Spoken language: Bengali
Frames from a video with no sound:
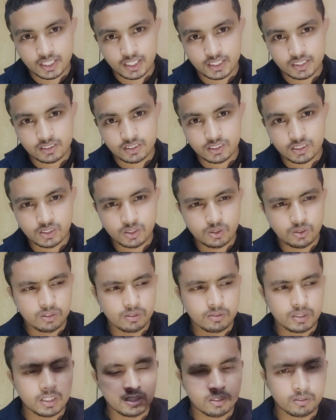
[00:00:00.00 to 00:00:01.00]
ক্রিয়েট করছে
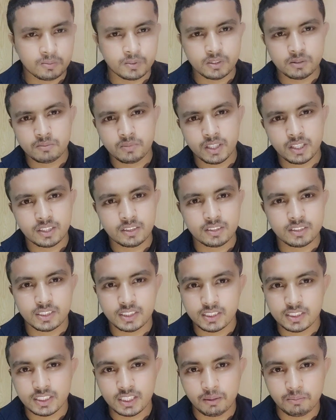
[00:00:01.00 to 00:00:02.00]
শুধুমাত্র ভুং ভাং
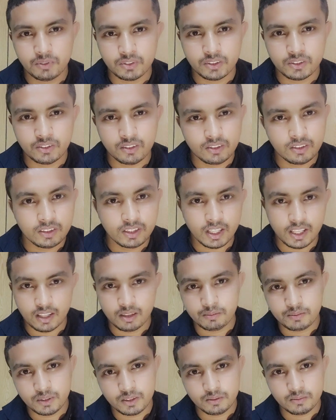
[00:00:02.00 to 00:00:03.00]
জিনিস আপলোড করলো তাদের
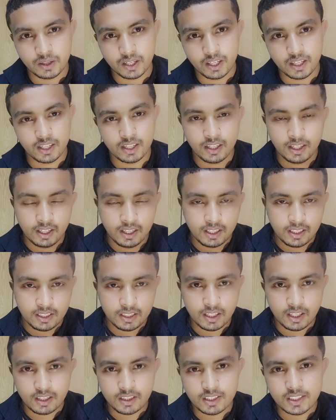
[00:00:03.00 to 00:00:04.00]
ভিডিও ভাইরাল
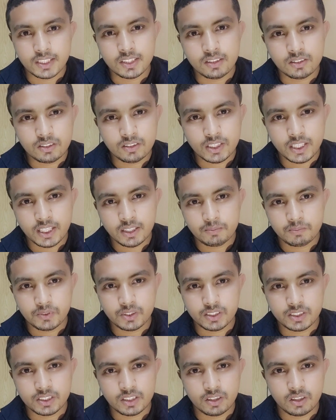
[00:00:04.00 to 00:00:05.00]
তারা কিন্তু এক
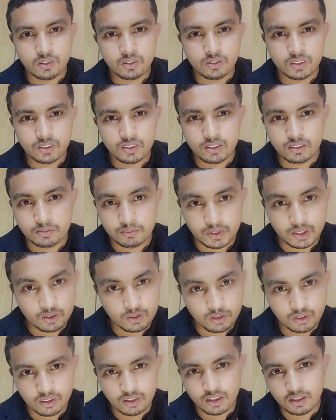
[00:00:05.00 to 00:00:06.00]
পর্যায়ে মানে
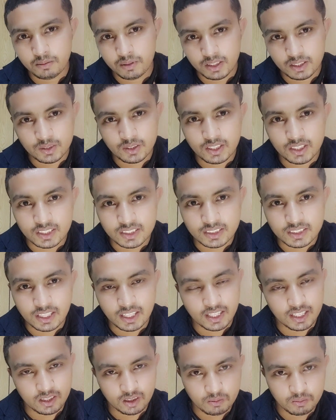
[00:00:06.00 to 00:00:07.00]
অন্য লেভেলে চলে গেছে
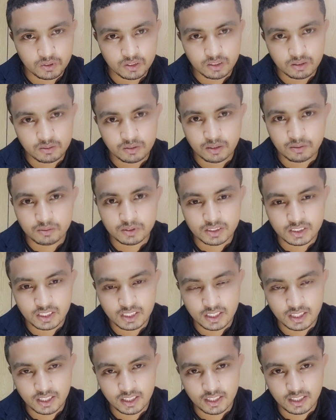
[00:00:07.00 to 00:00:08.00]
আর এখন বর্তমান অবস্থা
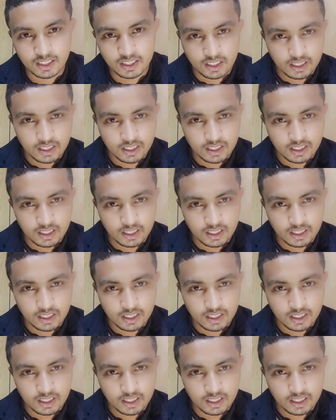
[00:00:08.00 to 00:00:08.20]
দেখেন